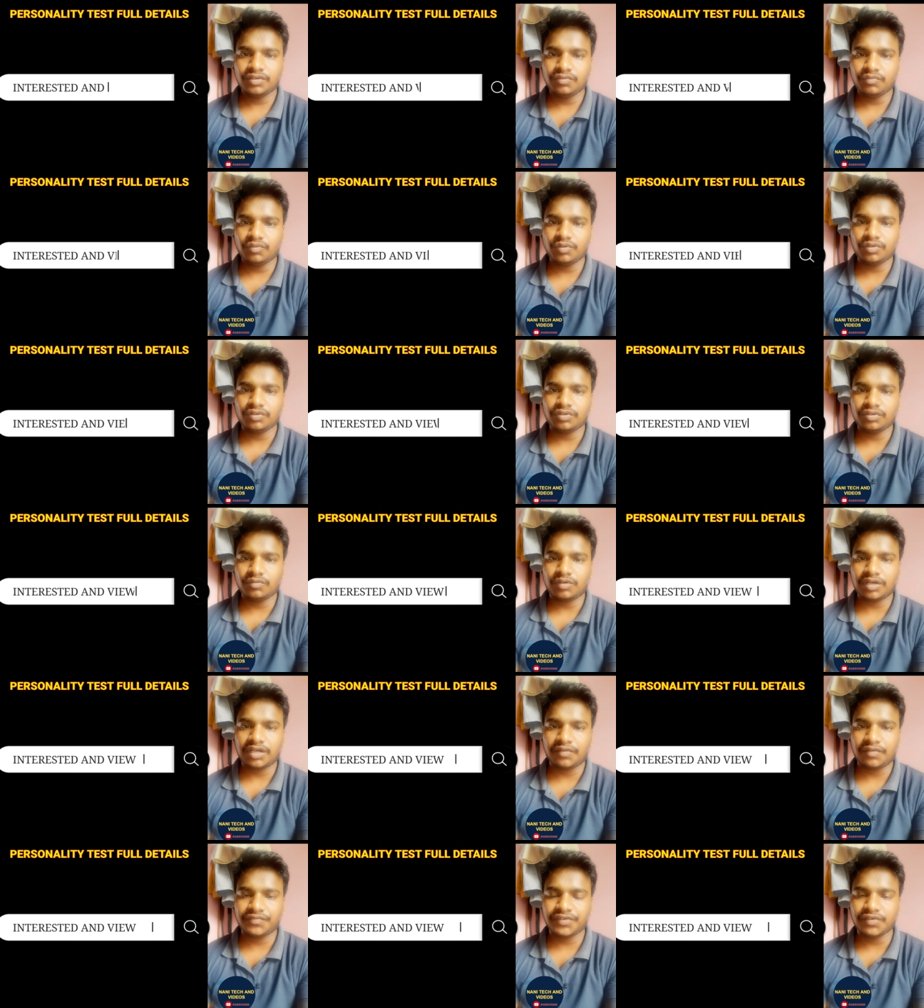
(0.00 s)
నువ్వు
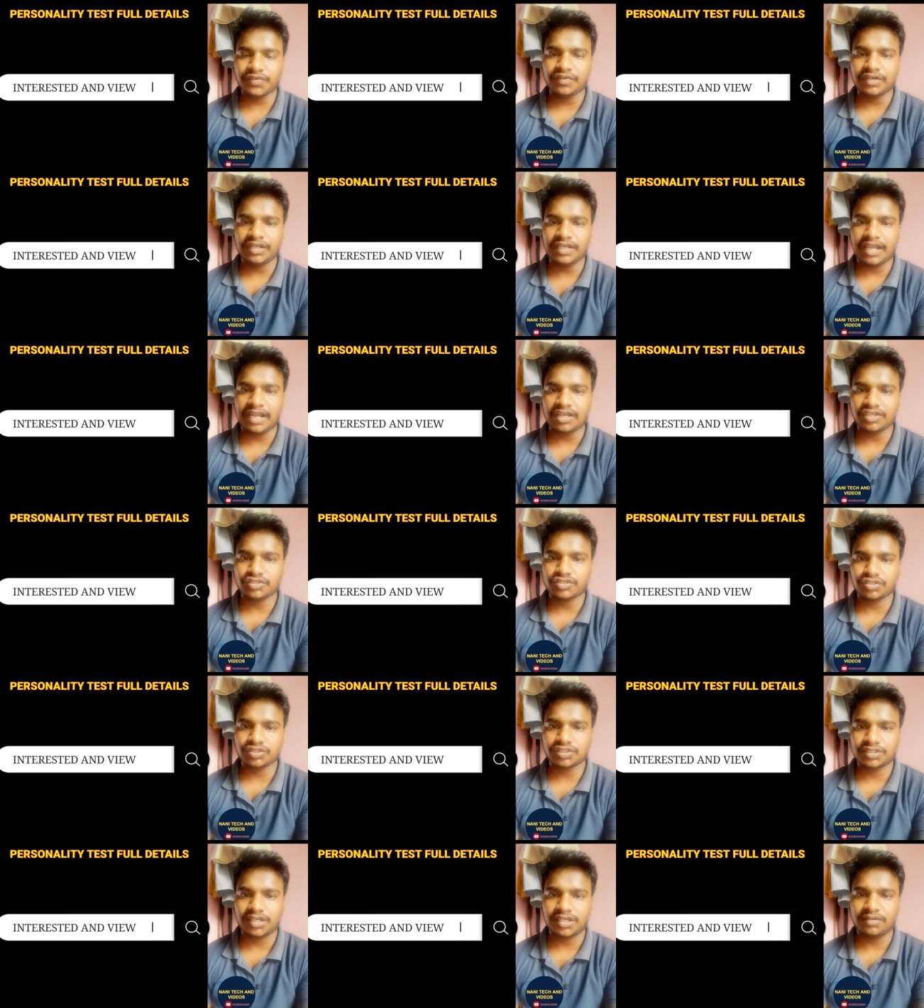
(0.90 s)
ఒక వ్యూని ఎలా
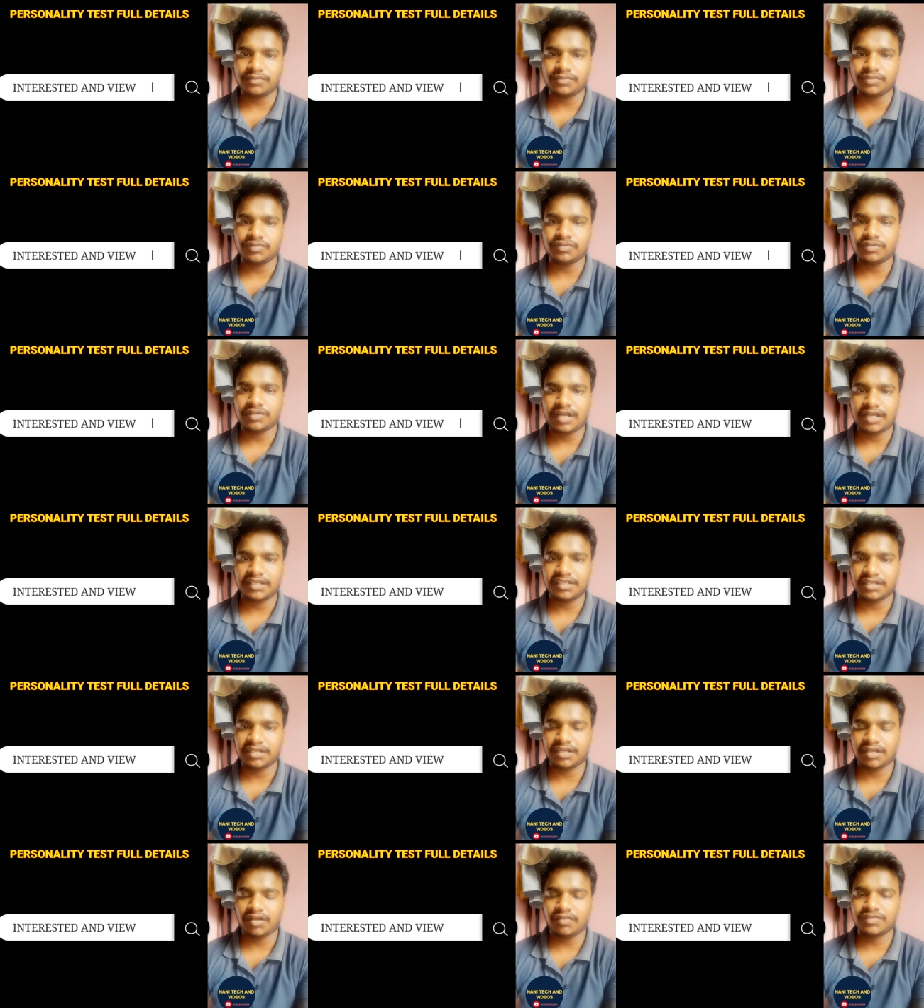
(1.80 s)
చూస్తావు
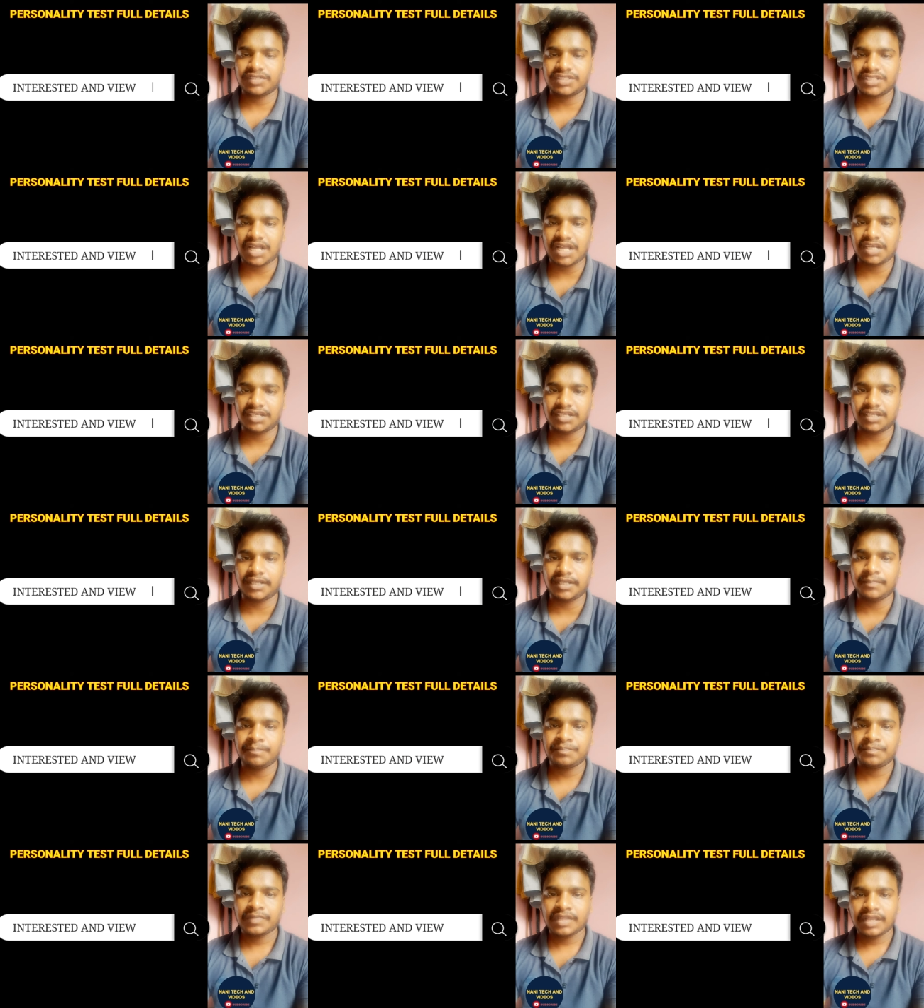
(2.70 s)
అన్న విషయాన్ని
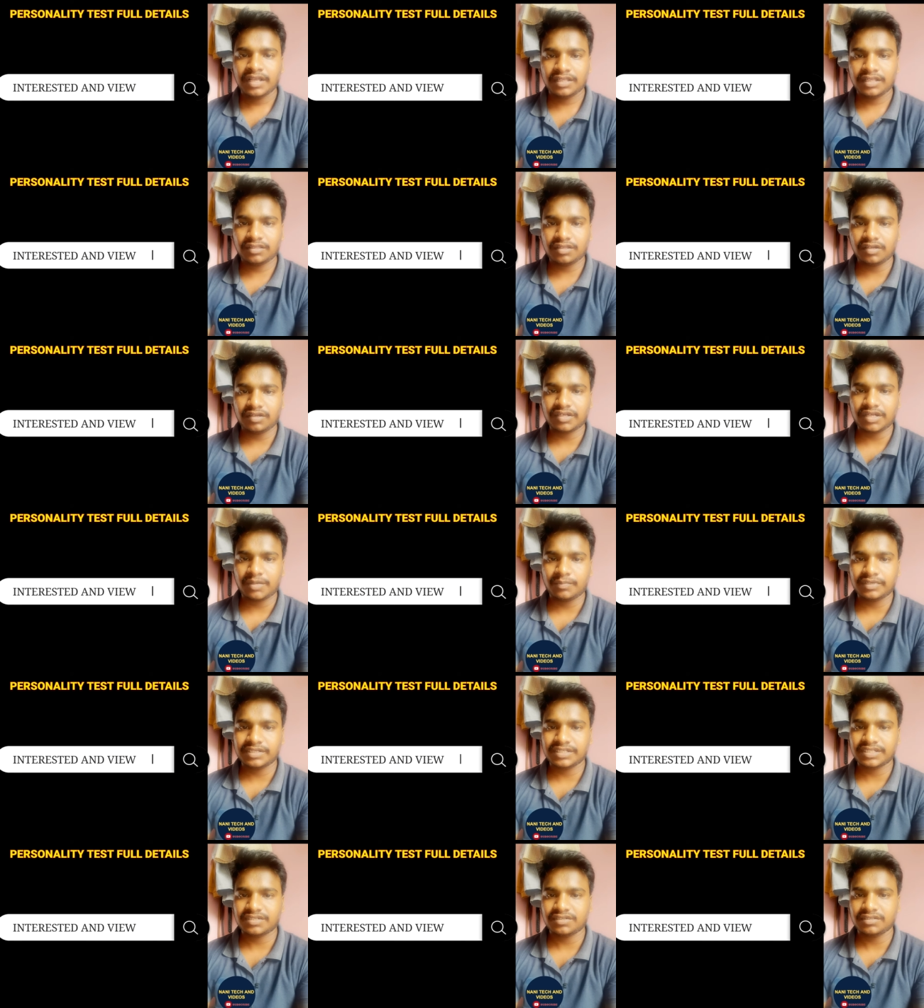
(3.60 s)
ఇందులో
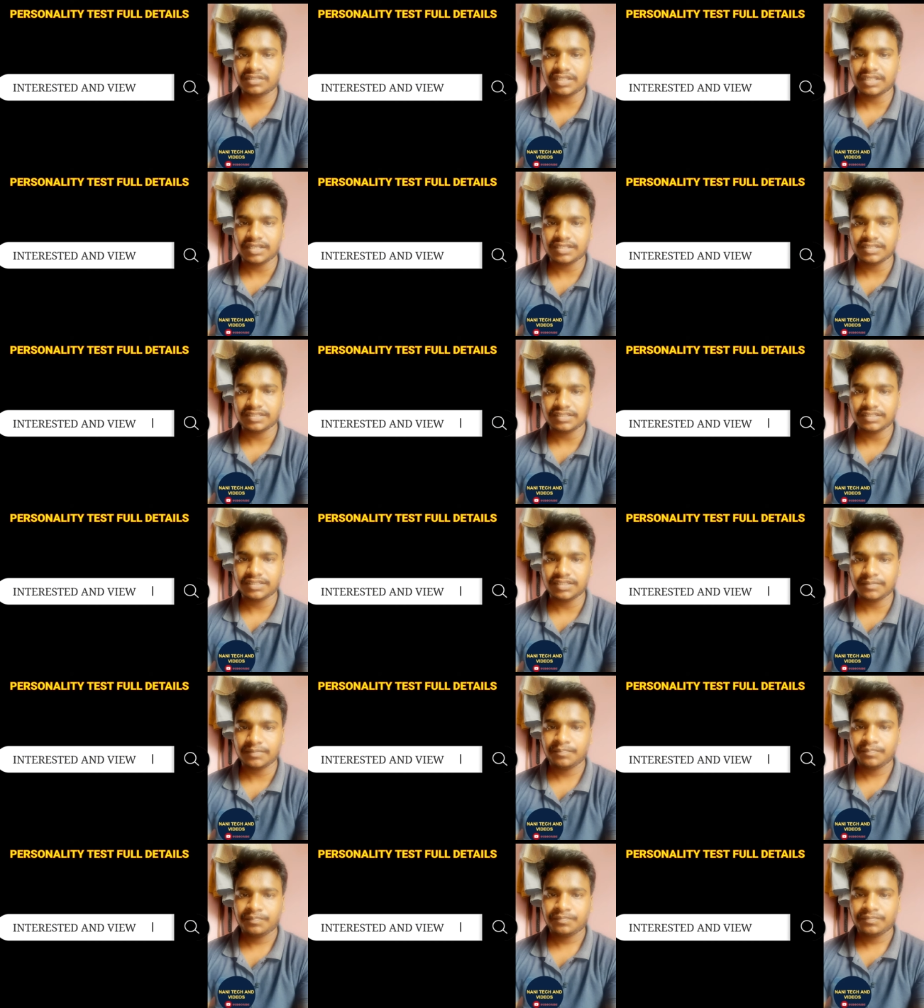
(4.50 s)
గమనించడం తెలిసిద్ది